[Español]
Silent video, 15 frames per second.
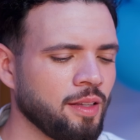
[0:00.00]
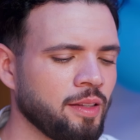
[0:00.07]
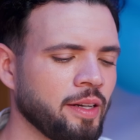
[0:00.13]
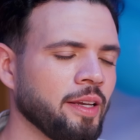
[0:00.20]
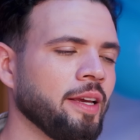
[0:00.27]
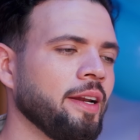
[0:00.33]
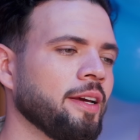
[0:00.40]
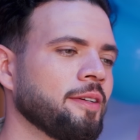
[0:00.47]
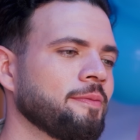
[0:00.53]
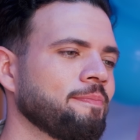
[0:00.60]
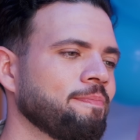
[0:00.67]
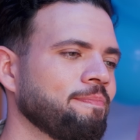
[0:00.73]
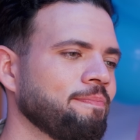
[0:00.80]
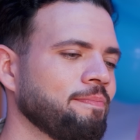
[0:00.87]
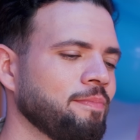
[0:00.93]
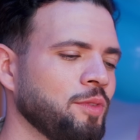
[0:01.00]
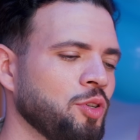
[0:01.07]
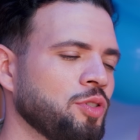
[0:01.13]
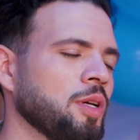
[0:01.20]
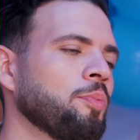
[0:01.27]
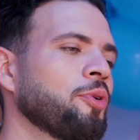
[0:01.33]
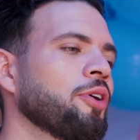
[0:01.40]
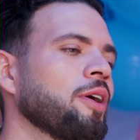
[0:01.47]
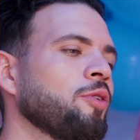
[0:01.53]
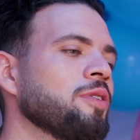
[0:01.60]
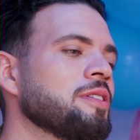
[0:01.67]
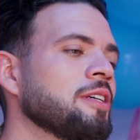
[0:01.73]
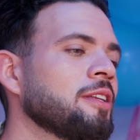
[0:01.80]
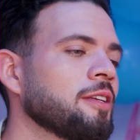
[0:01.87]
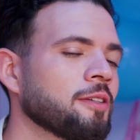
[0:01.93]
Tranquila, yo sé por qué lo
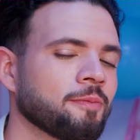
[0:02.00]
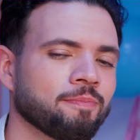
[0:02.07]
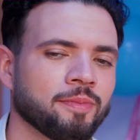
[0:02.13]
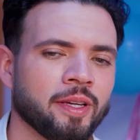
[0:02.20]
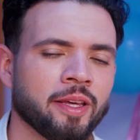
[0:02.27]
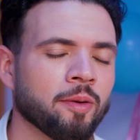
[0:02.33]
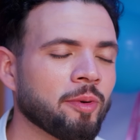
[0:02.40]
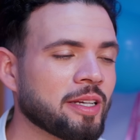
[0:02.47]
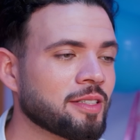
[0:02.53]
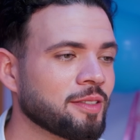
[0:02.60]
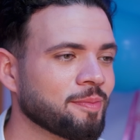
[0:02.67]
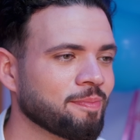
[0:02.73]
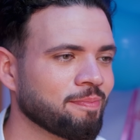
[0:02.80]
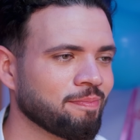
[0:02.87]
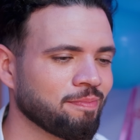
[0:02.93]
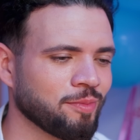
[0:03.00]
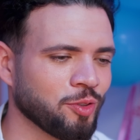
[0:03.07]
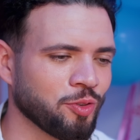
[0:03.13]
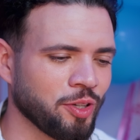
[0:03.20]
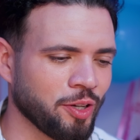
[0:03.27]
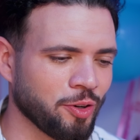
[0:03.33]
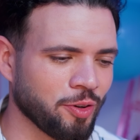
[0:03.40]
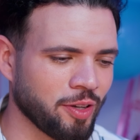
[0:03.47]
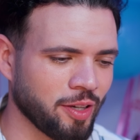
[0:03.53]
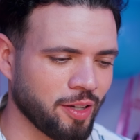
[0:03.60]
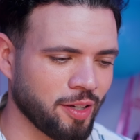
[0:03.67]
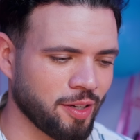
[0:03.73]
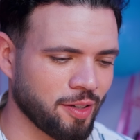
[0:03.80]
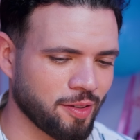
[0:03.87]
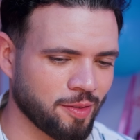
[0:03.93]
hiciste. Y además, no quiero
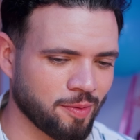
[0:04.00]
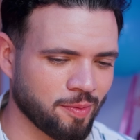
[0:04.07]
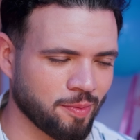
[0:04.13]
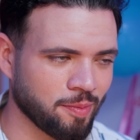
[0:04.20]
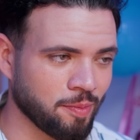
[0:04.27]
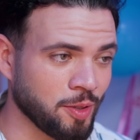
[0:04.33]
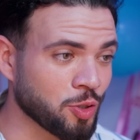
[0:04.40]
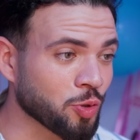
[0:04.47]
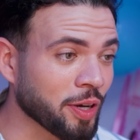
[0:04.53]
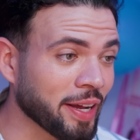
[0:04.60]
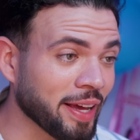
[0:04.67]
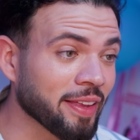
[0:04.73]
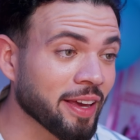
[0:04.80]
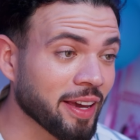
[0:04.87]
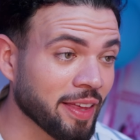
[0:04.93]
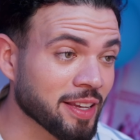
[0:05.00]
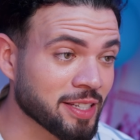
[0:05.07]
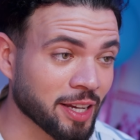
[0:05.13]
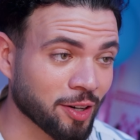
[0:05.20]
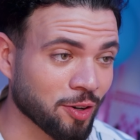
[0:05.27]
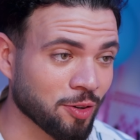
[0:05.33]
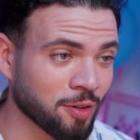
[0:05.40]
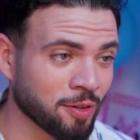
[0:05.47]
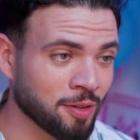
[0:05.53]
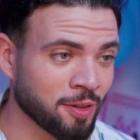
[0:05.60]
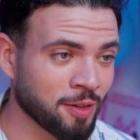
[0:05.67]
que mi suegra deje de serlo.